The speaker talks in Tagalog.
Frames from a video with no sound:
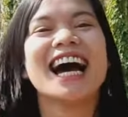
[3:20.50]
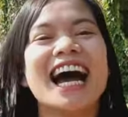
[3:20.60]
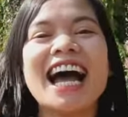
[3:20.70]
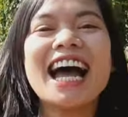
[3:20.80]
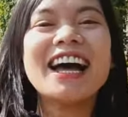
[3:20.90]

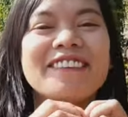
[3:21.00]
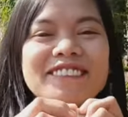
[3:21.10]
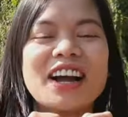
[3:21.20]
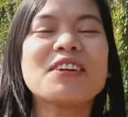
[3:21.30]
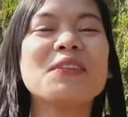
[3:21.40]
ah,
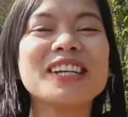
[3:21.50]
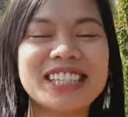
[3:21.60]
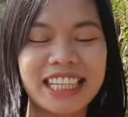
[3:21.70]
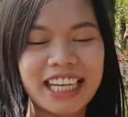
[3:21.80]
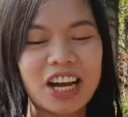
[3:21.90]
mag-wish
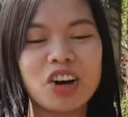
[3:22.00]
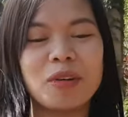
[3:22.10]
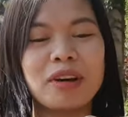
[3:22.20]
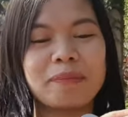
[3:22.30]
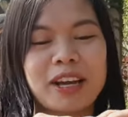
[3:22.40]
din ako
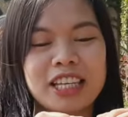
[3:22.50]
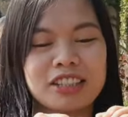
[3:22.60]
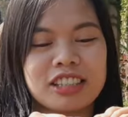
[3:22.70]
at kaso